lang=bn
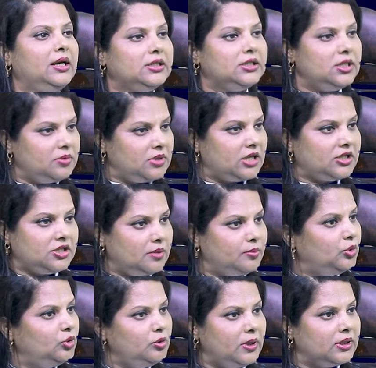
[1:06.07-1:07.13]
যেমন আজকে
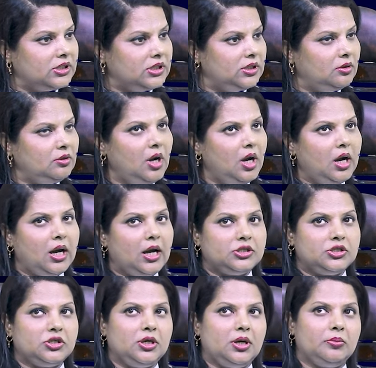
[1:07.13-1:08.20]
বুধবার ছিল
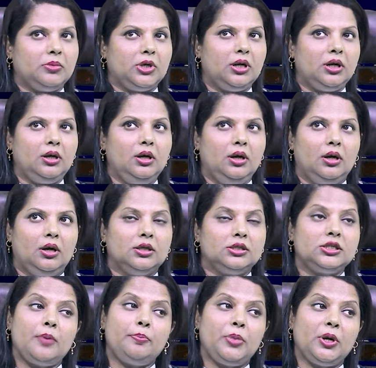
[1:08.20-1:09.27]
আজকে আমরা
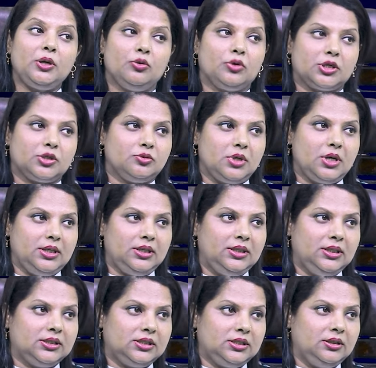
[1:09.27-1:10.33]
ছাপ্পান্নটা শুনানি
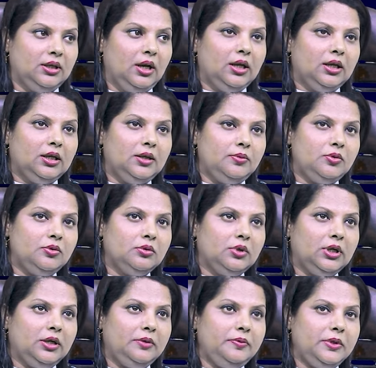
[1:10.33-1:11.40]
নিয়েছি এবং
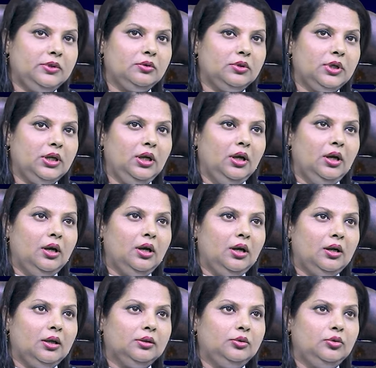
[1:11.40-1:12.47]
এর ভেতরে
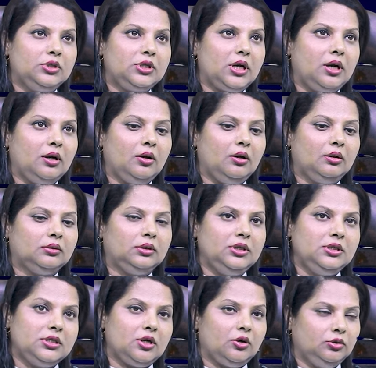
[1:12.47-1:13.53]
দুইটা
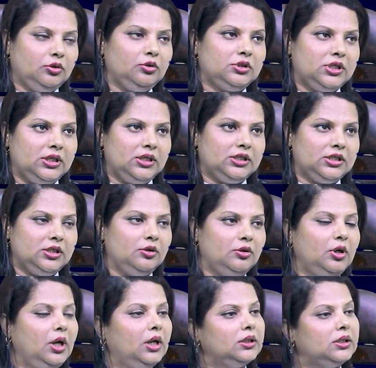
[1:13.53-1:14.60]
তিনটা অন্ধ ছেলে ছিল
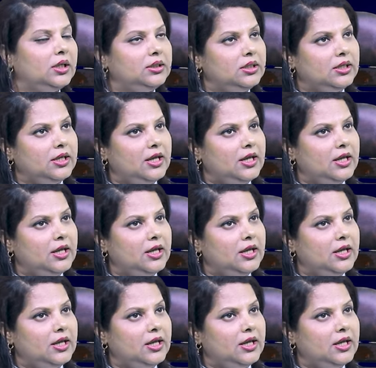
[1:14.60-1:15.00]
তাদেরকে